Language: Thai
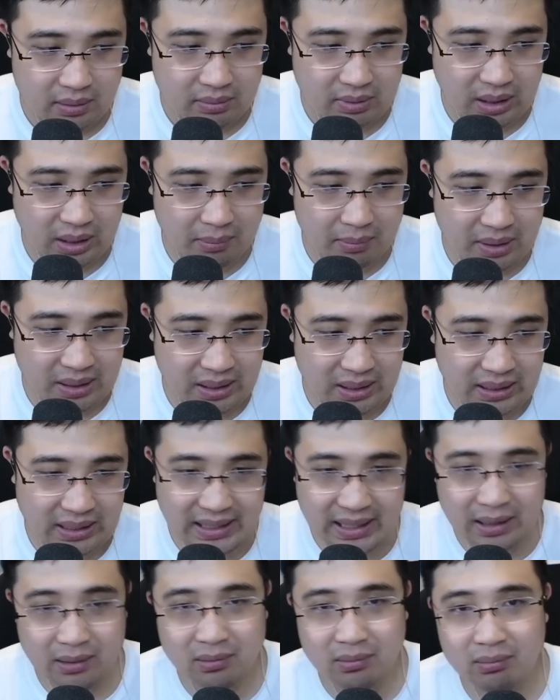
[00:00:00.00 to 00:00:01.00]
ยังไม่ได้
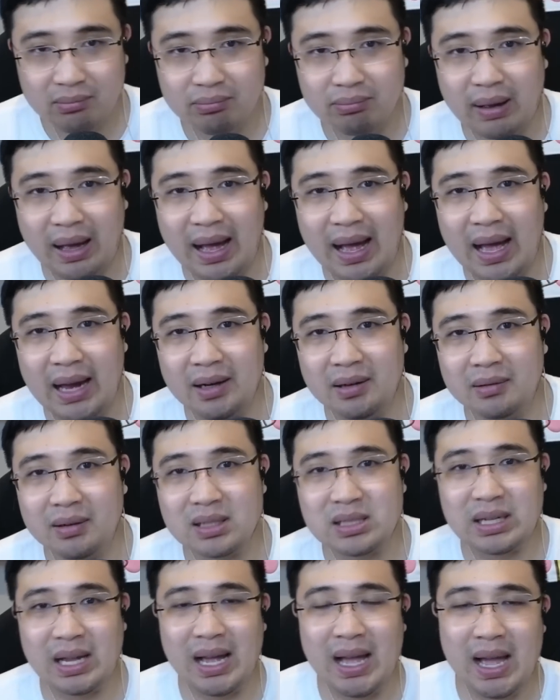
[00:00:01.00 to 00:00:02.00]
เลี้ยงผ่านกระ
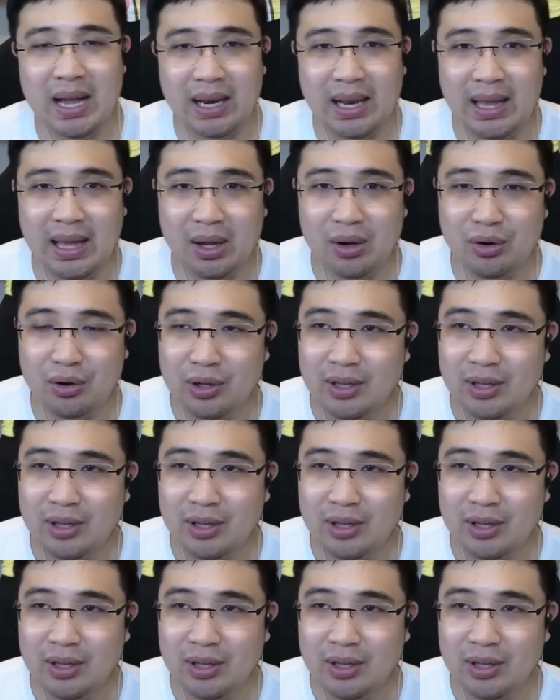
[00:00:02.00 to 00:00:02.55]
ชากแล้ว